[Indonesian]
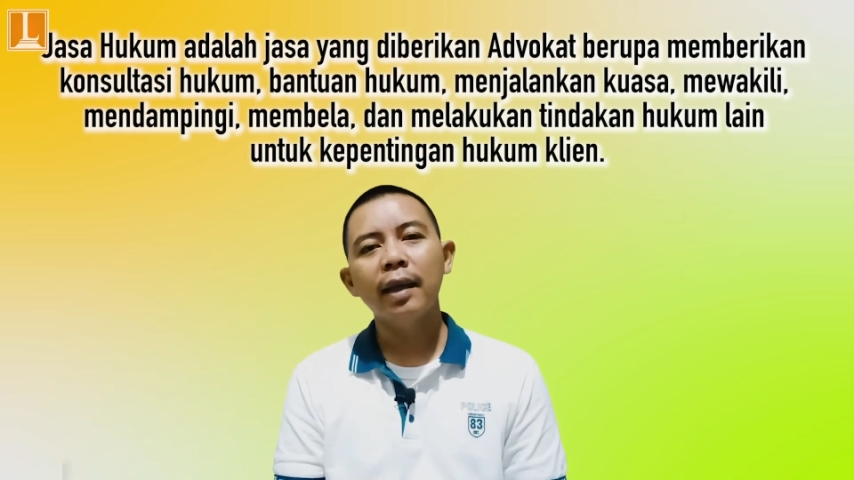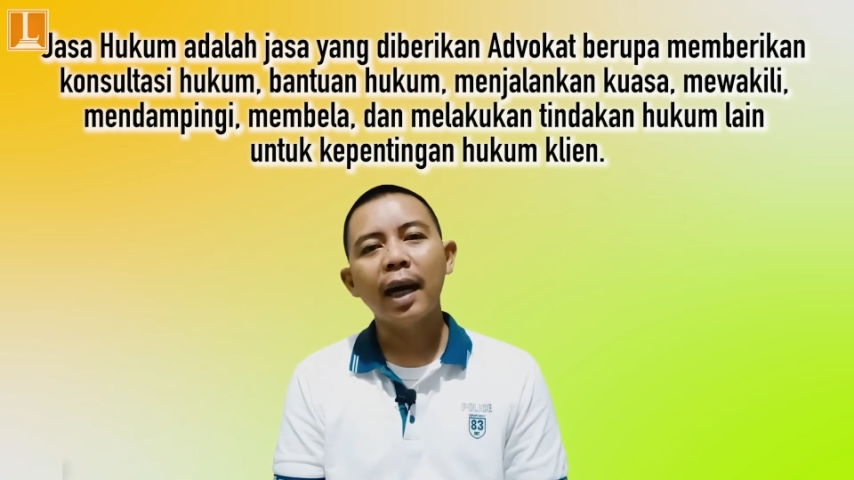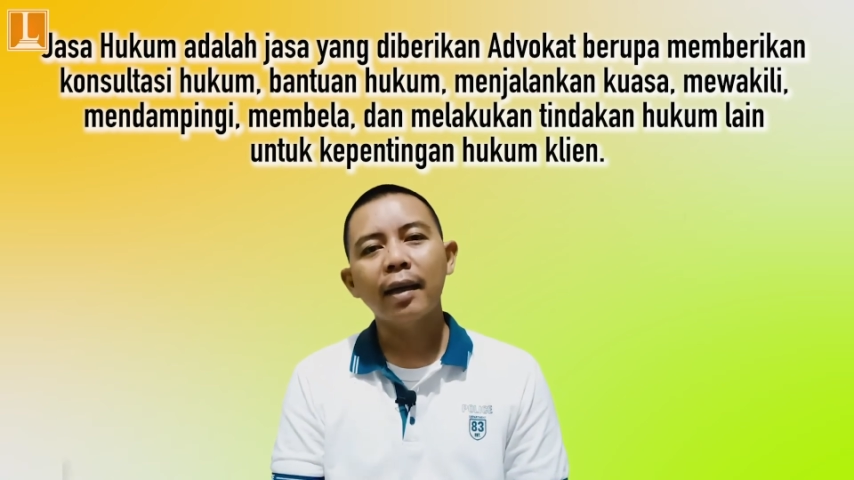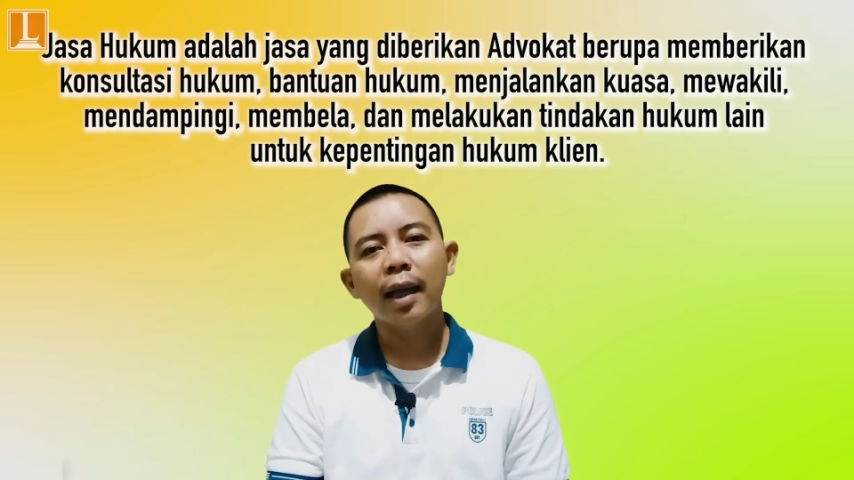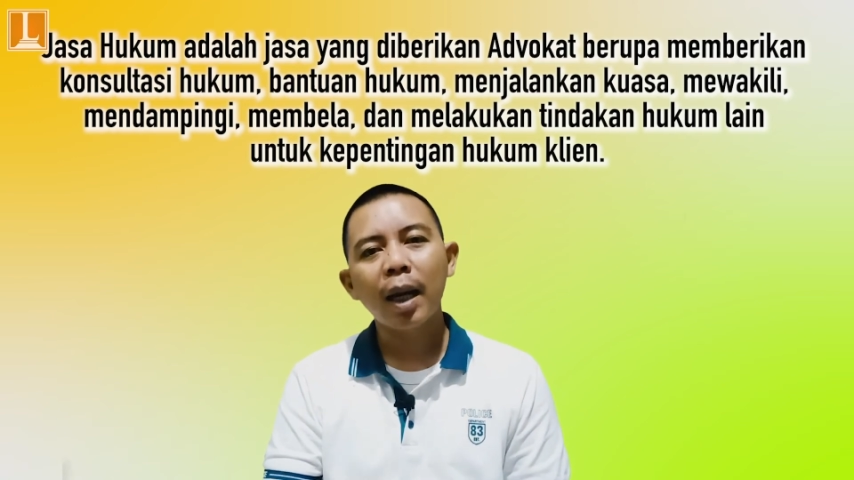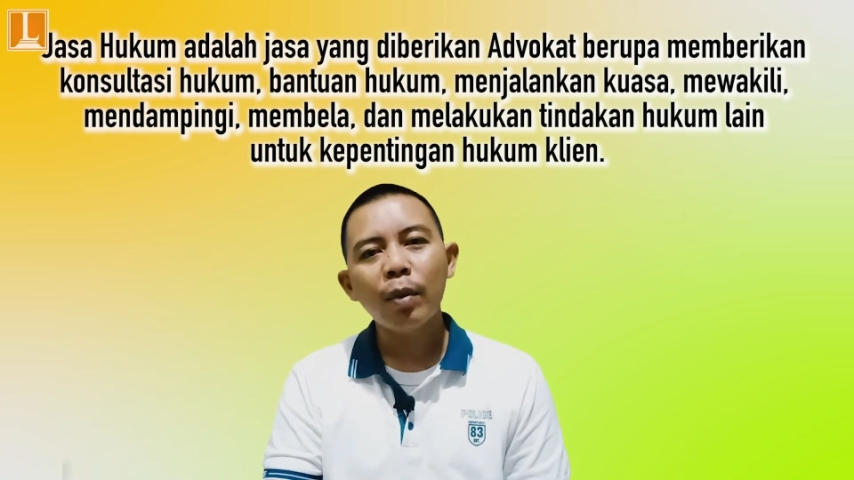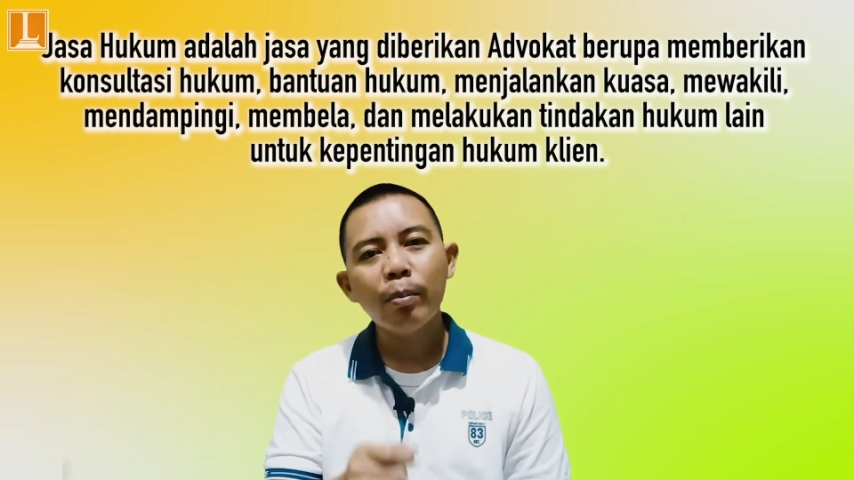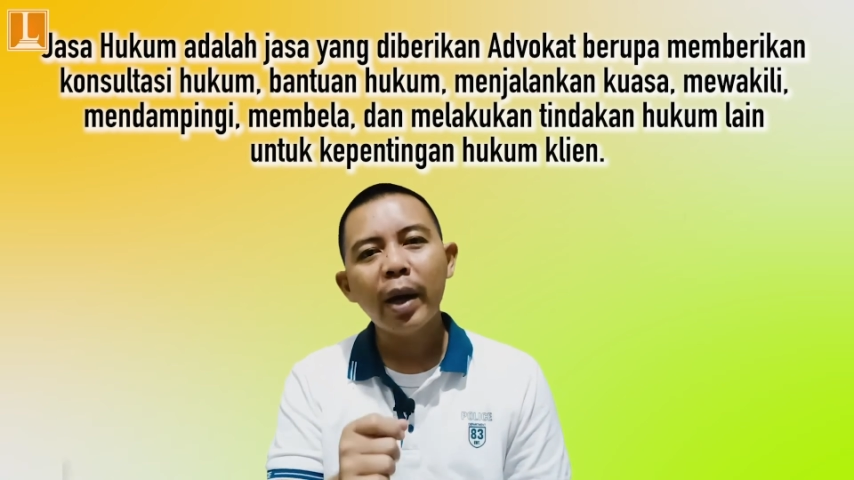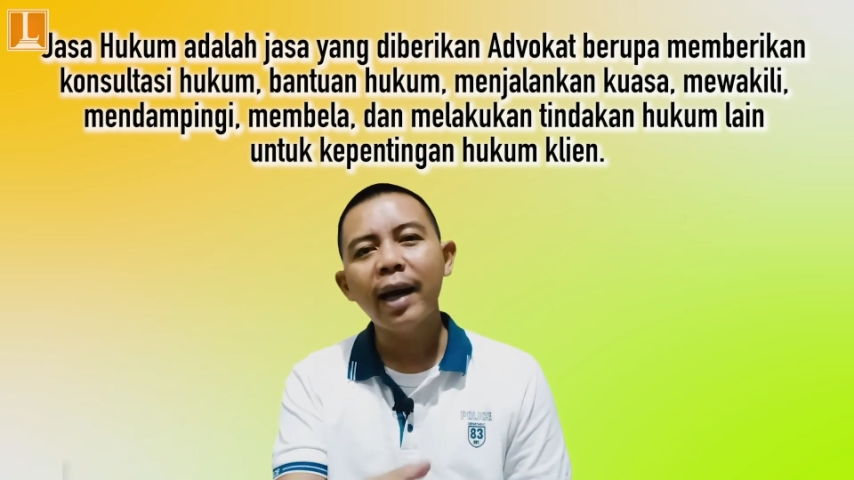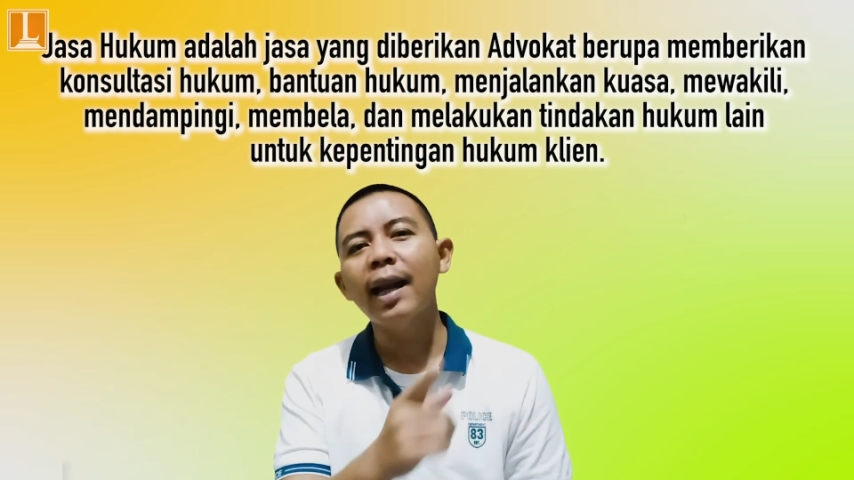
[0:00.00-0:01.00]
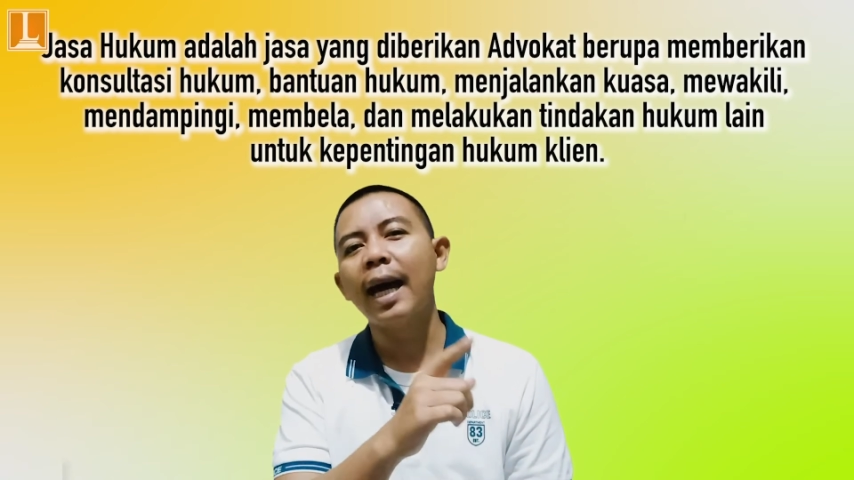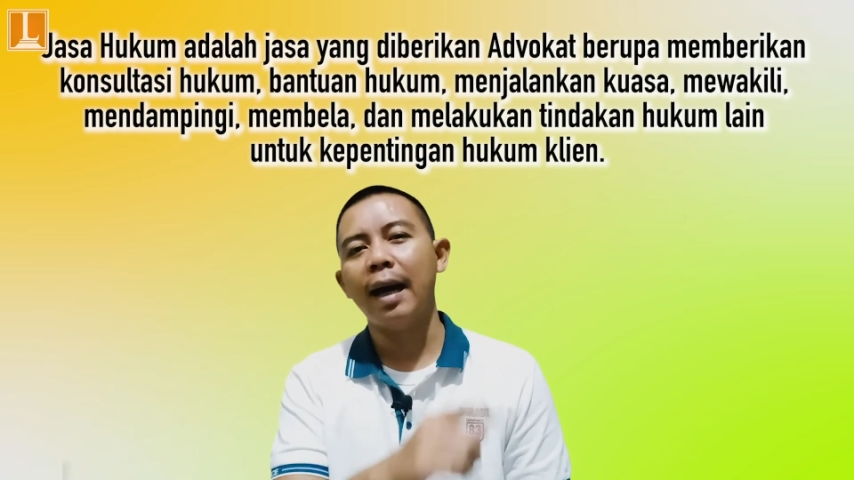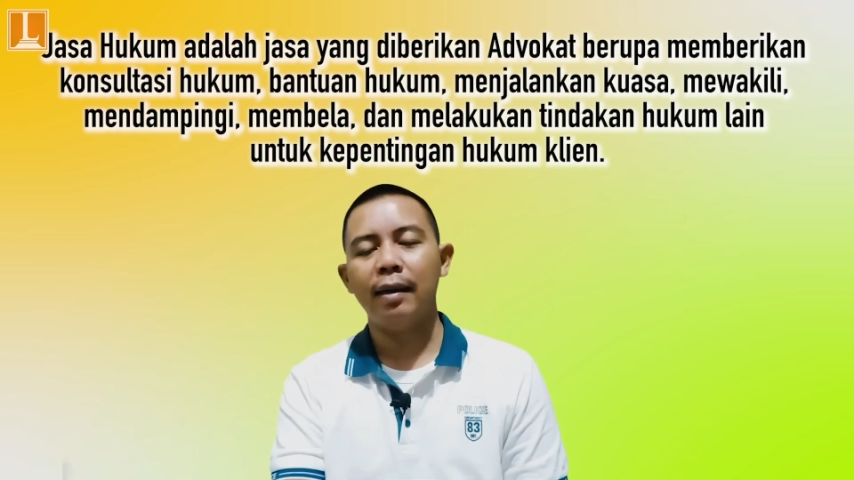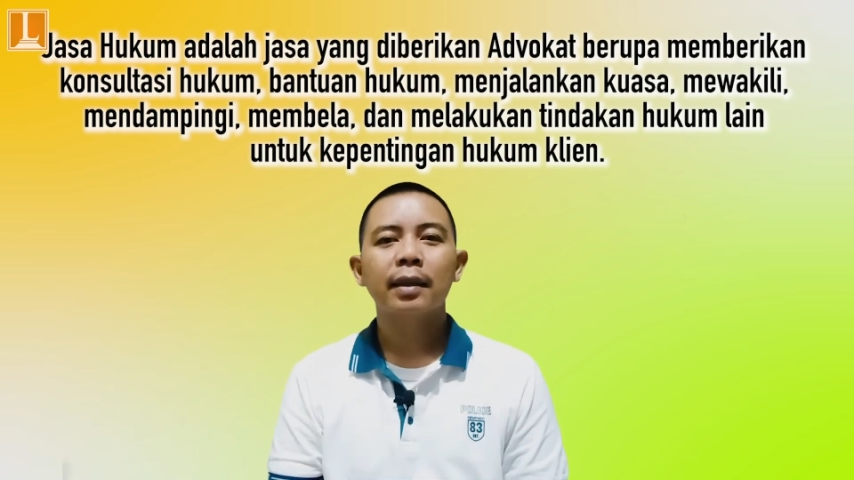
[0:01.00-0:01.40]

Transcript: adalah membela.